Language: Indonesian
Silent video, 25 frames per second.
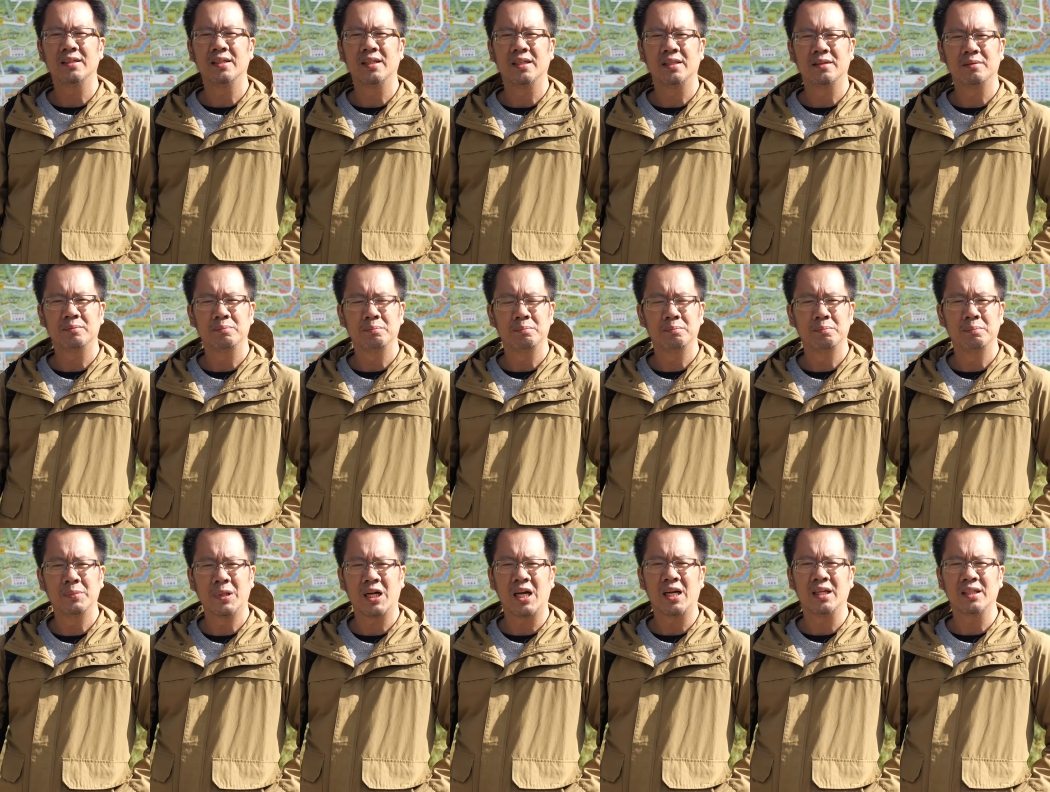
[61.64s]
ya dan
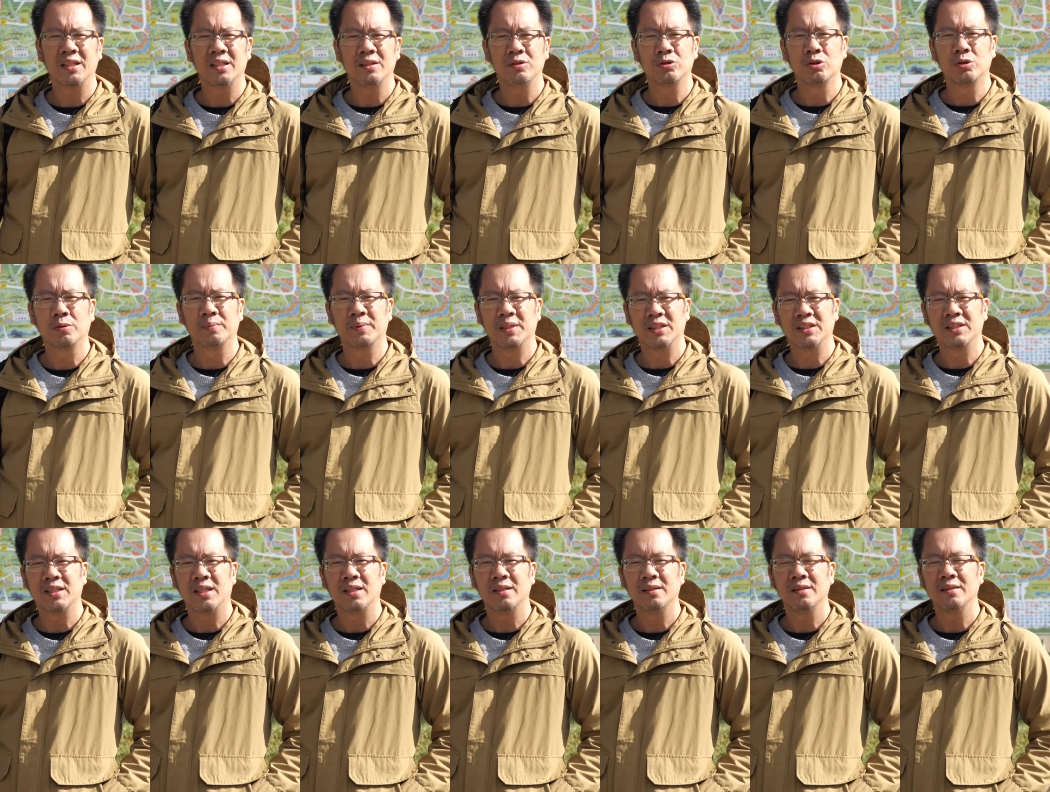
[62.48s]
berangin cukup
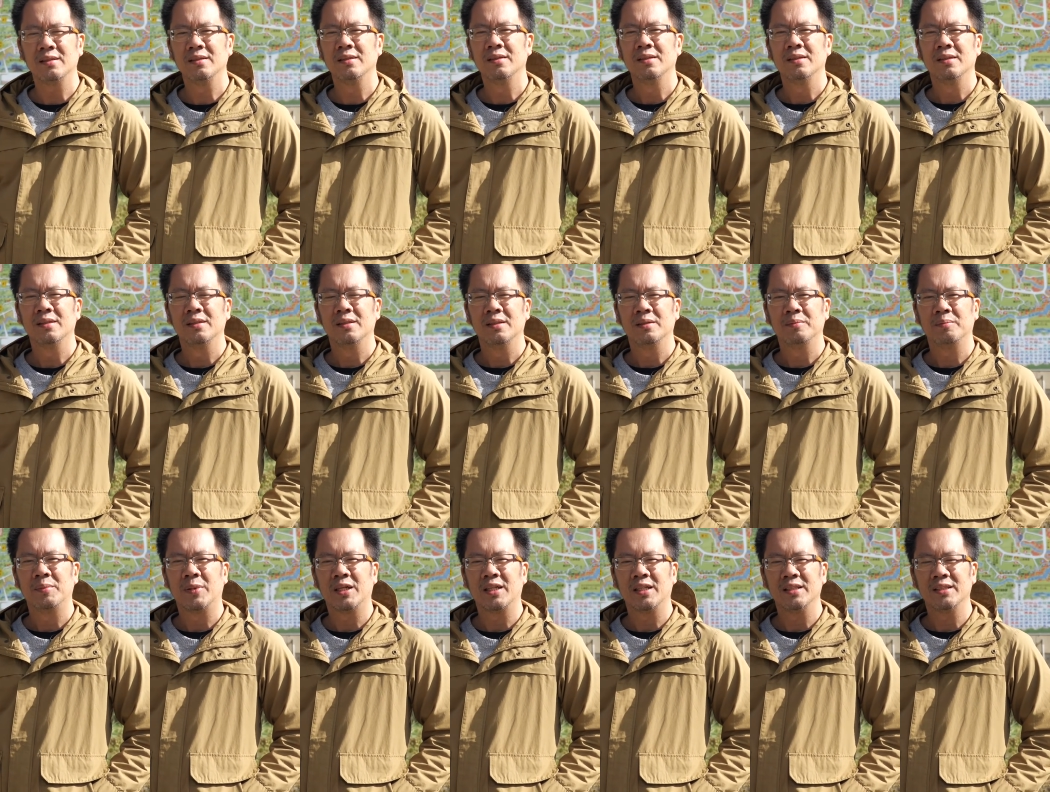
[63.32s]
kencang
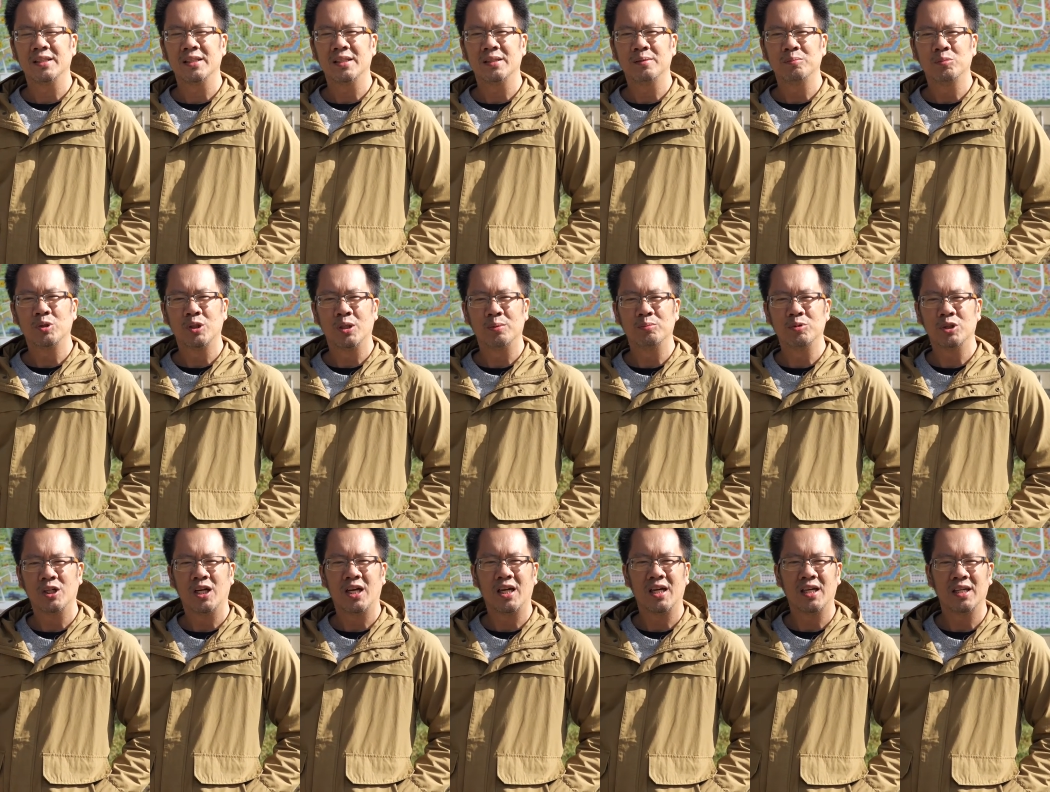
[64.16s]
Makanya
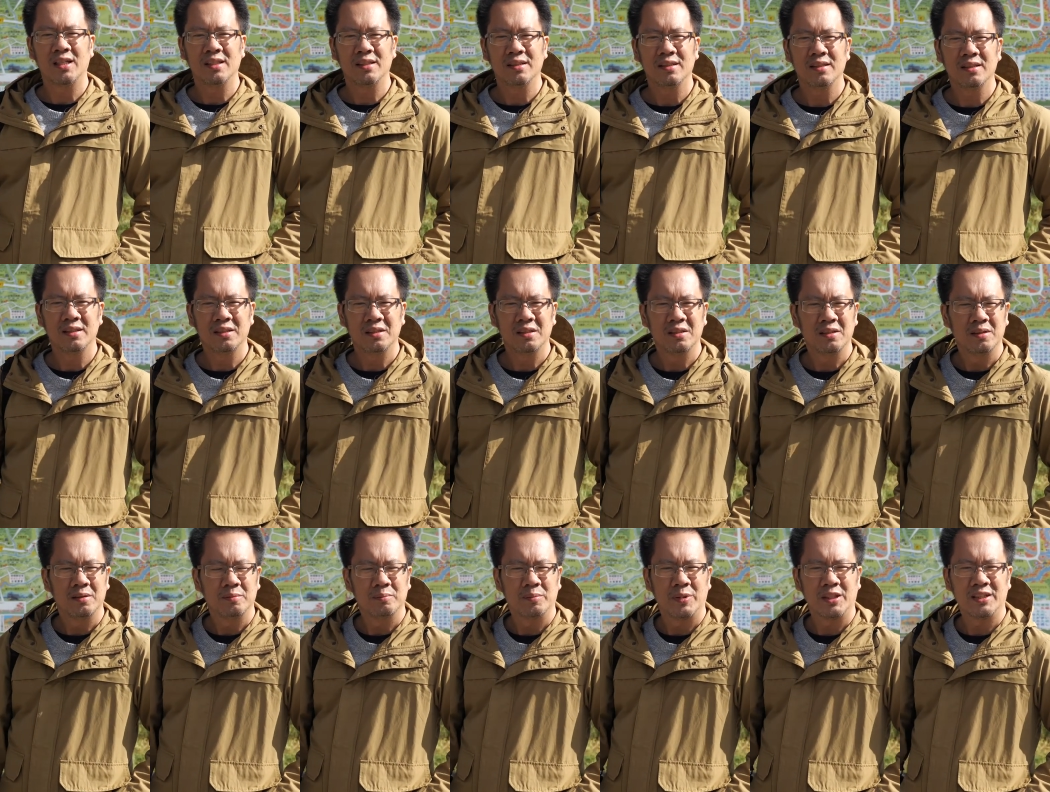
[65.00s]
mudah-mudahan
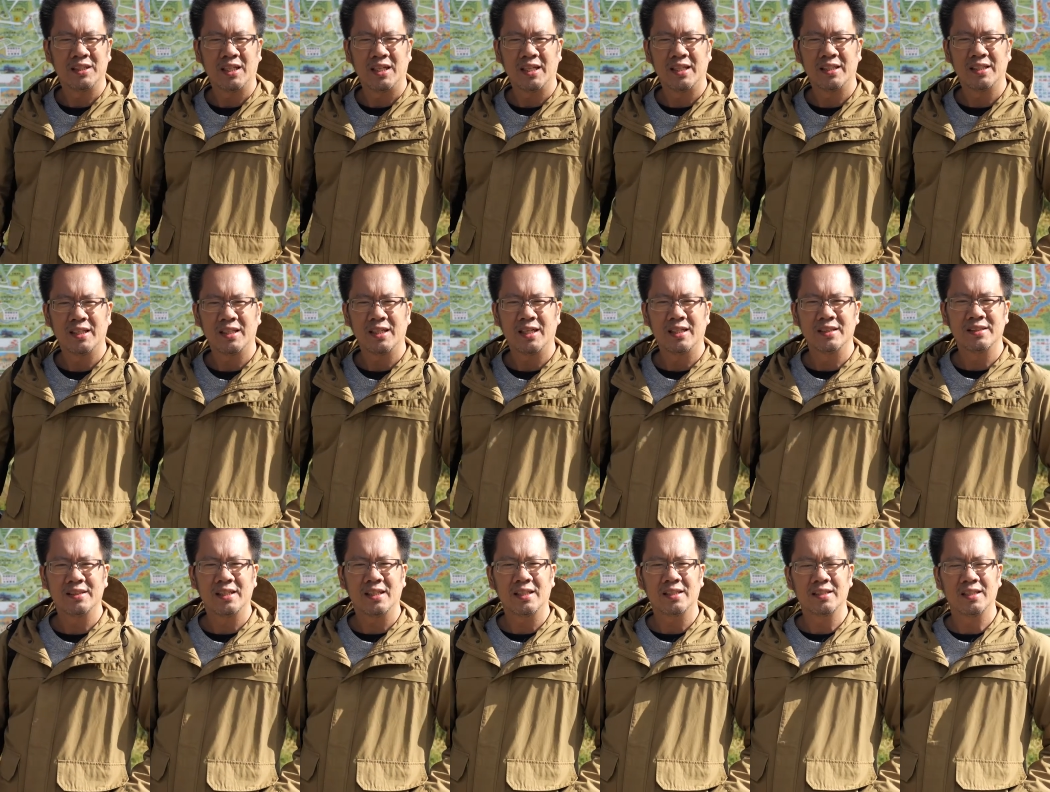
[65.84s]
perjalanan
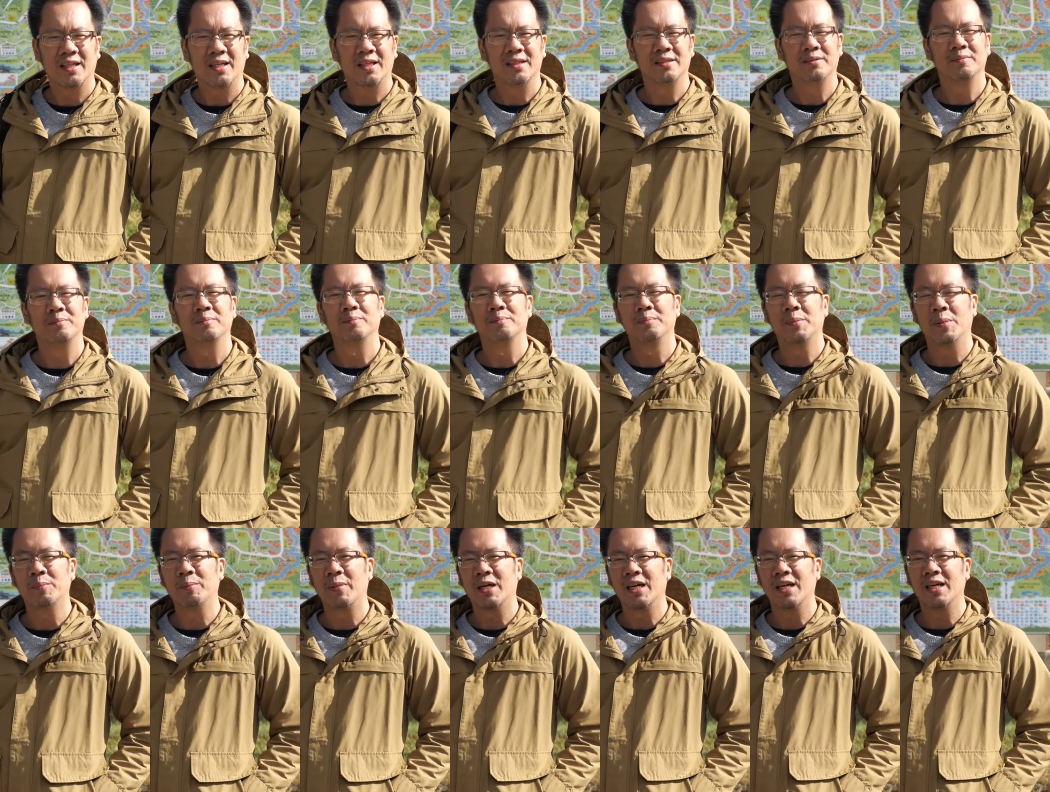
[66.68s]
lancar dan
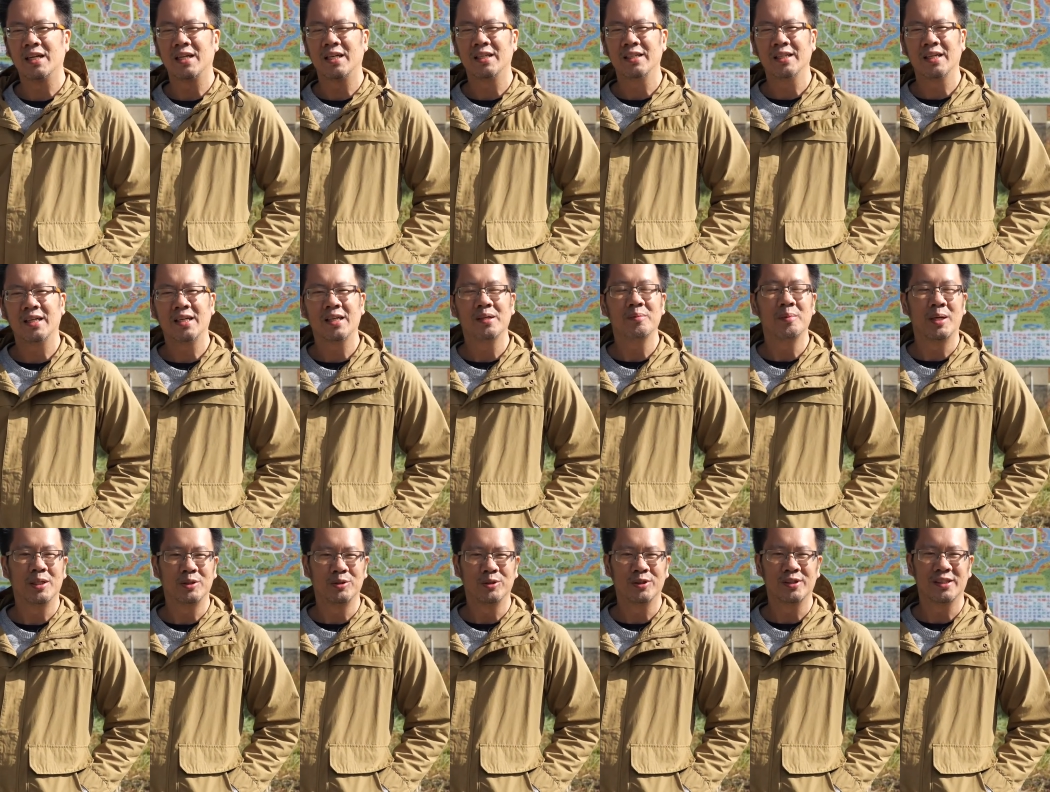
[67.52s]
pemandangannya
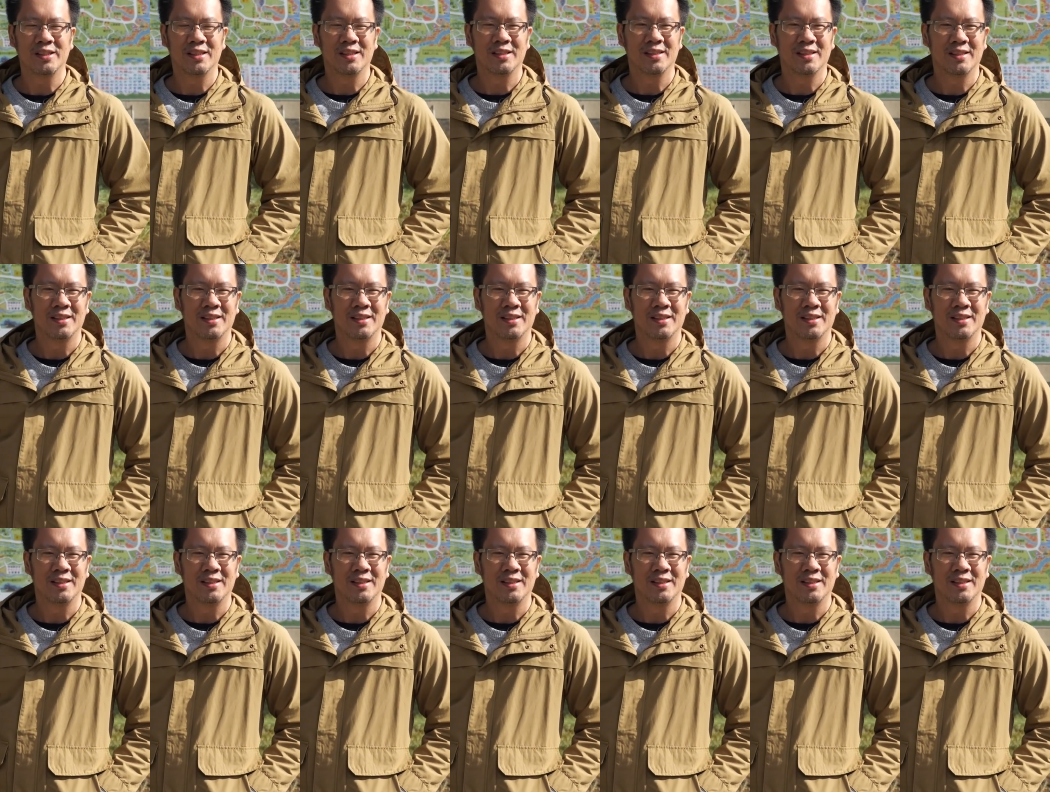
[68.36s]
bagus.